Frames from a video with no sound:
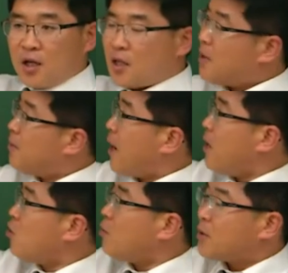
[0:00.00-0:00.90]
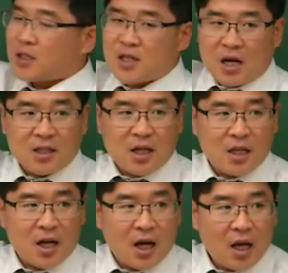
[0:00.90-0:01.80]
그다음에 마이크로메타 작은
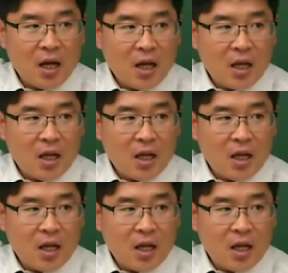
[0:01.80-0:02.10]
단위가